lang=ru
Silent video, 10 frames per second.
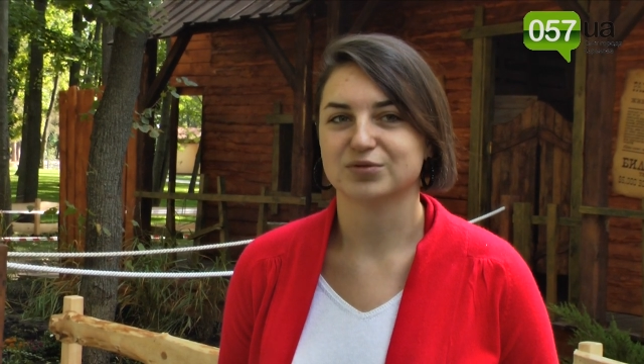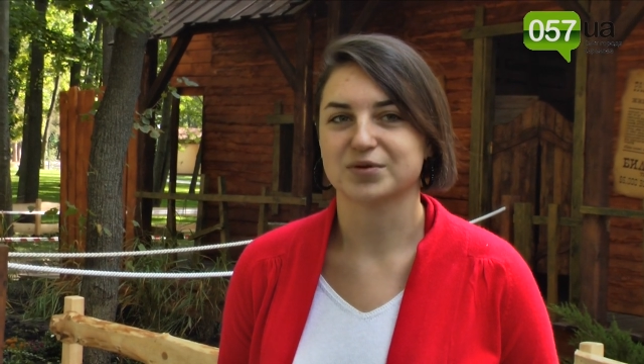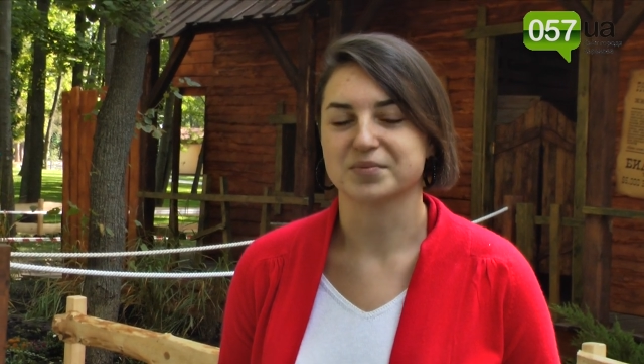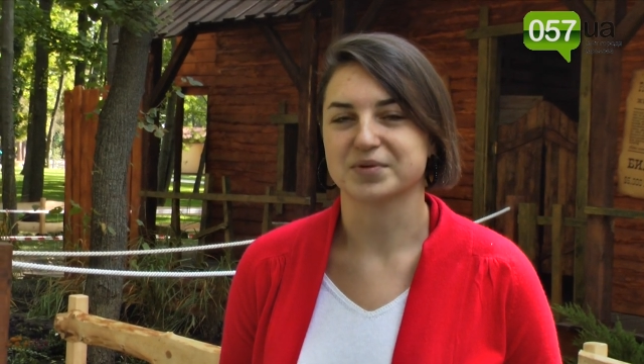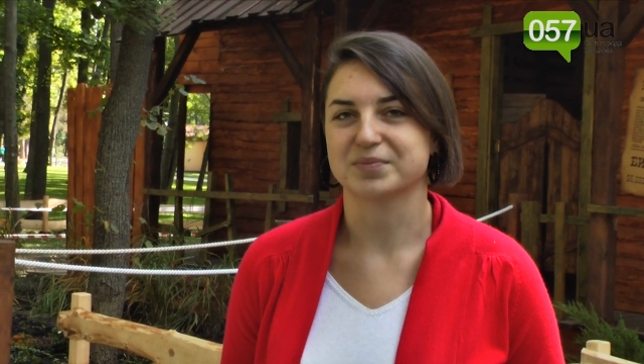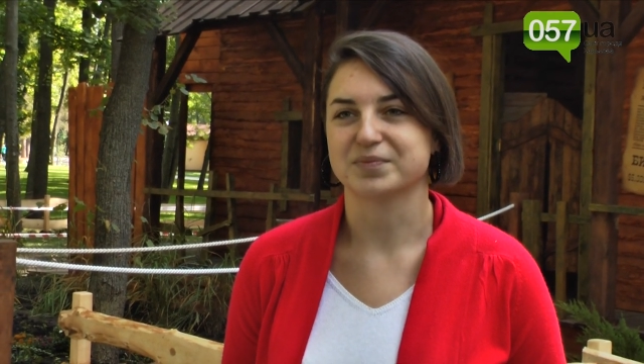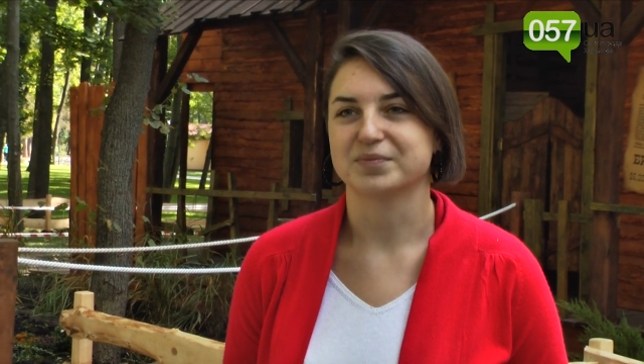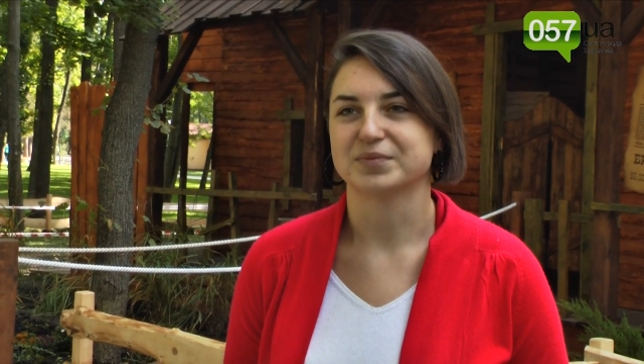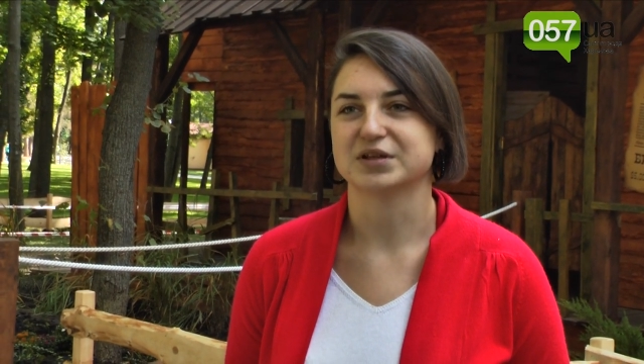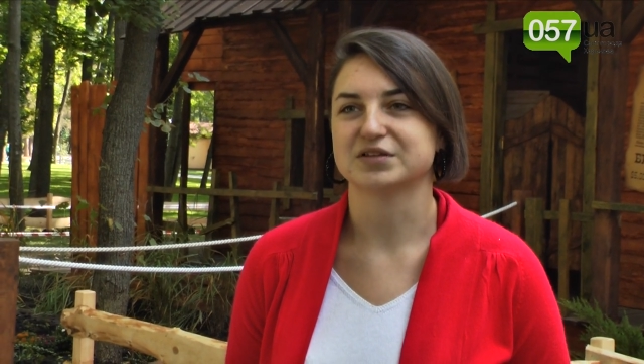Ну, как бы
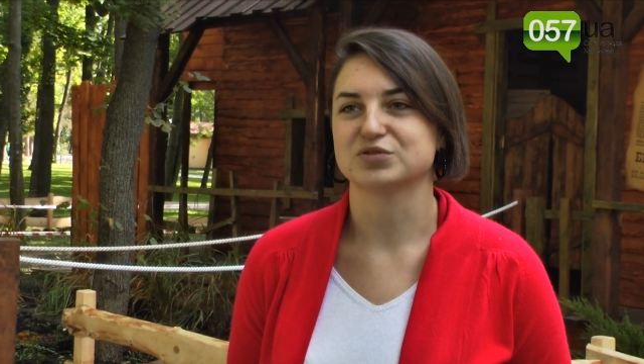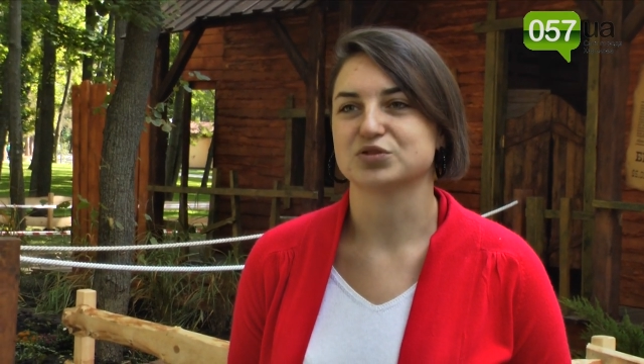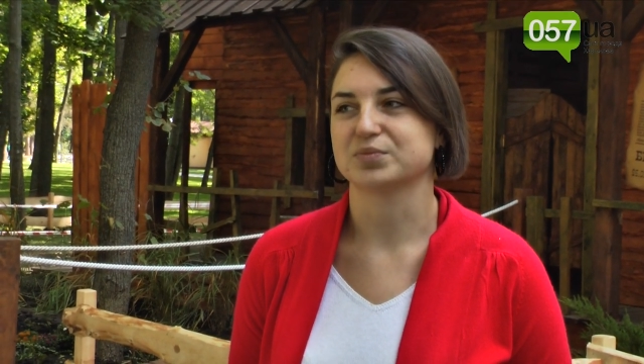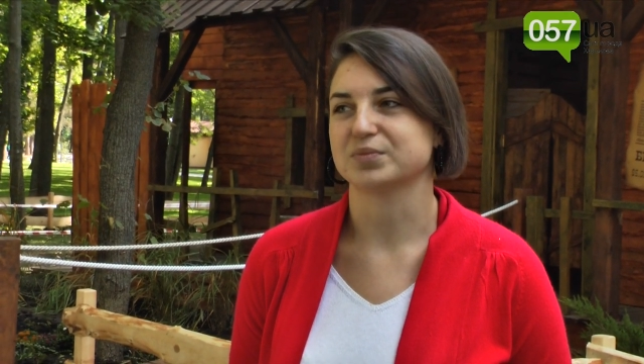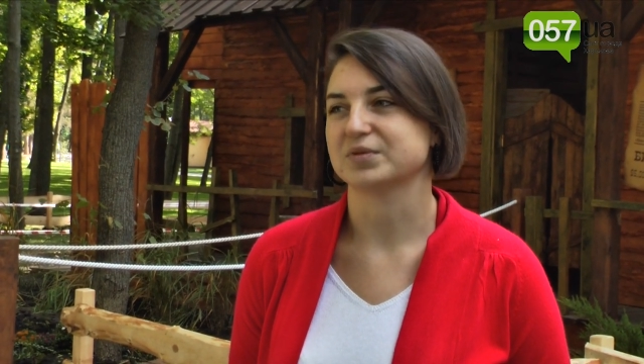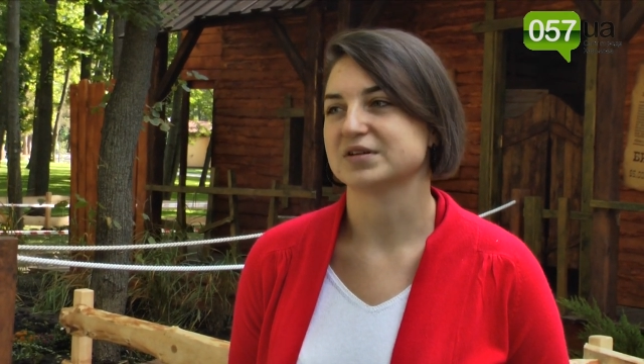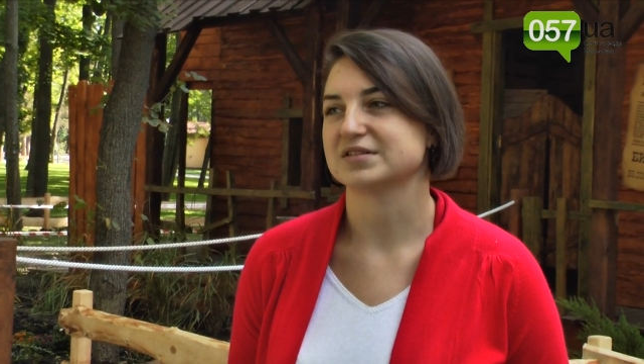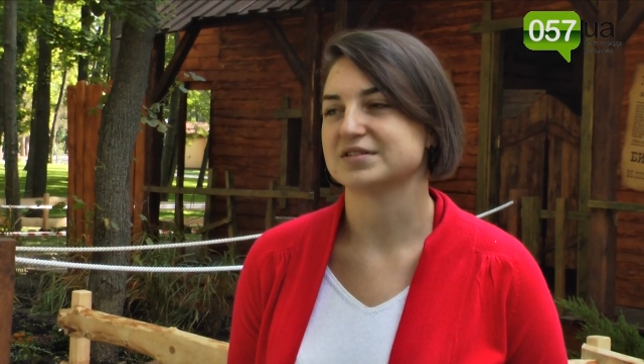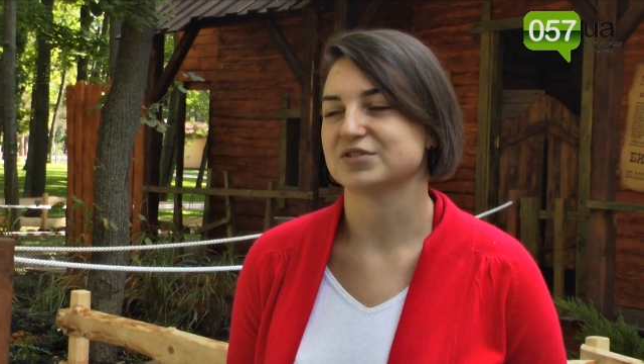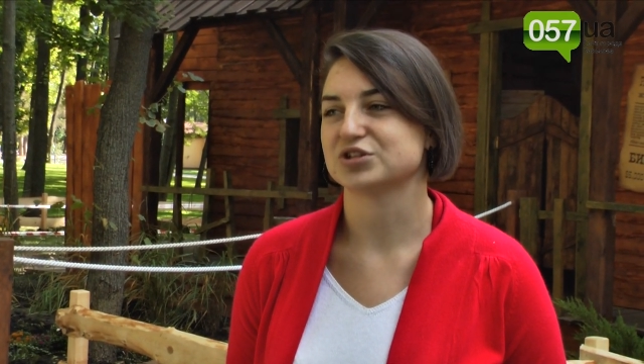для того, чтобы
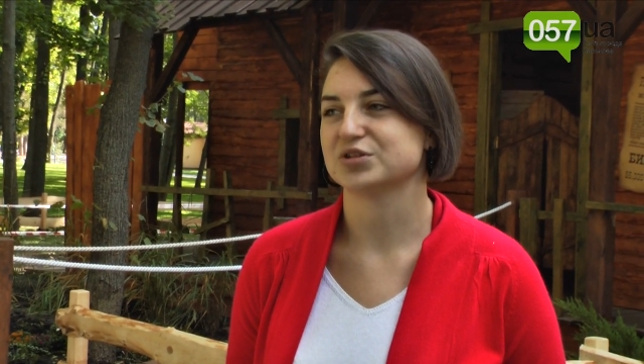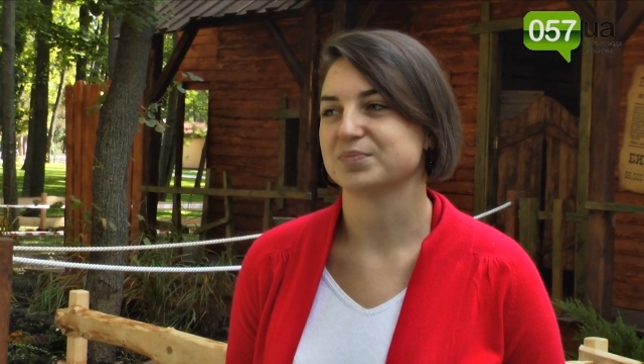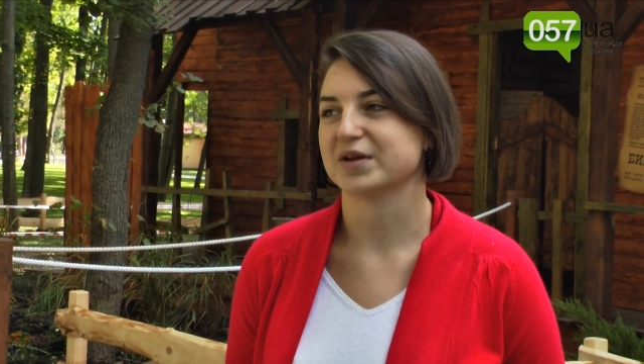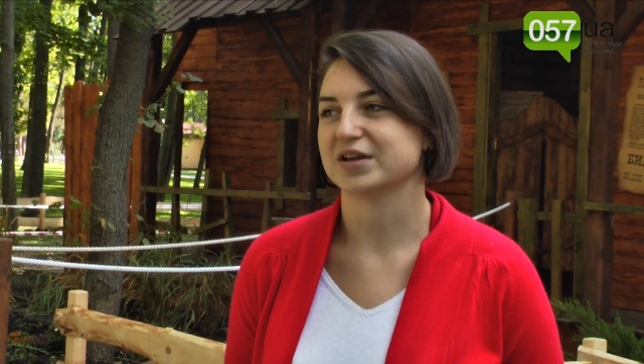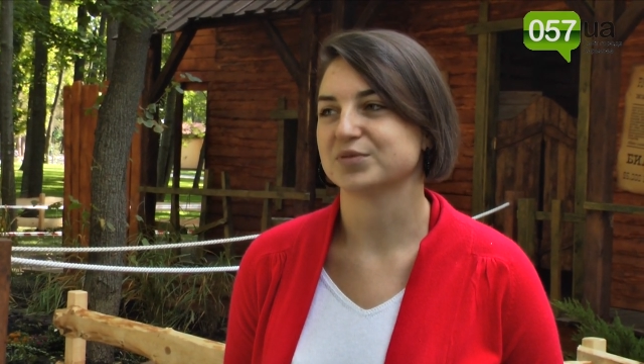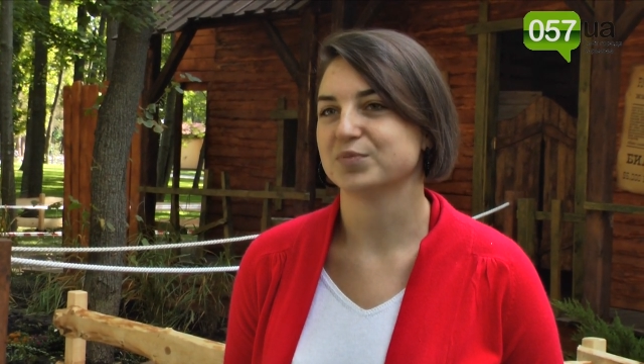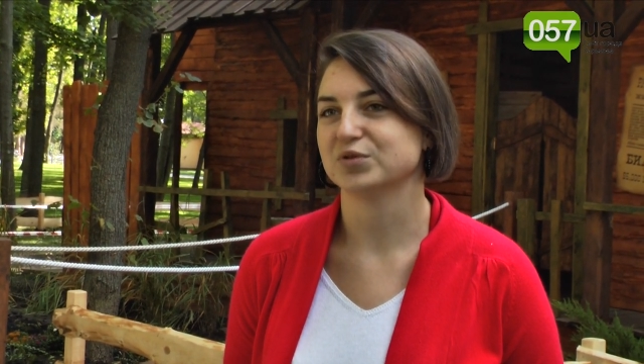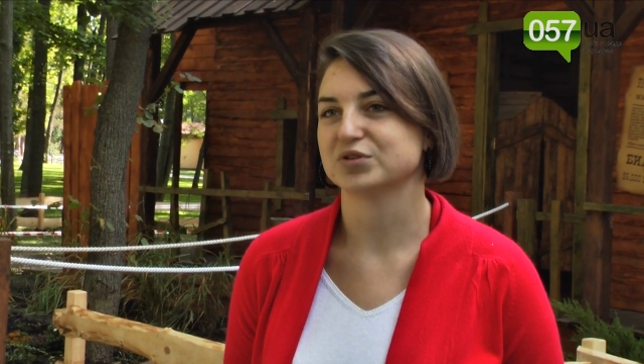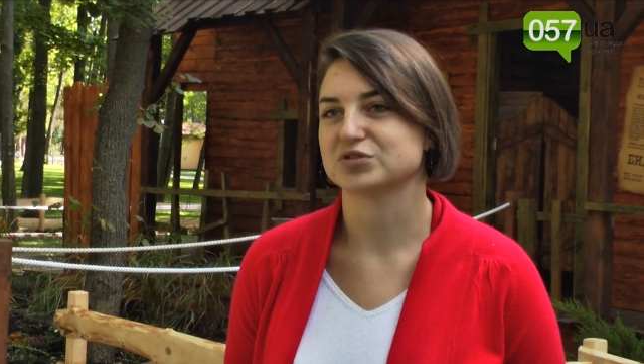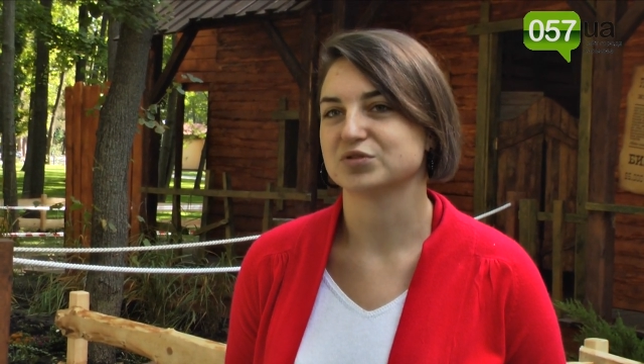завершить проект
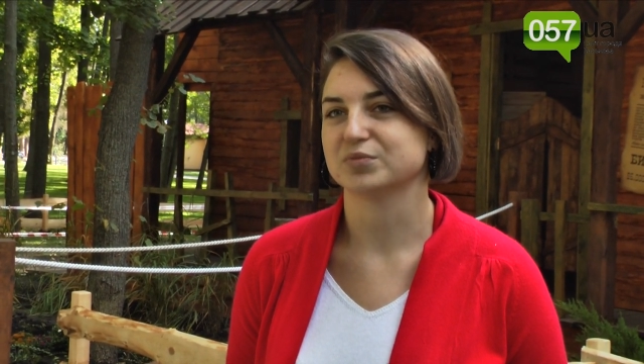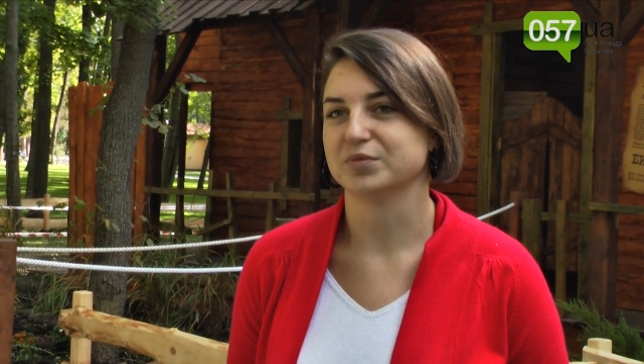полностью,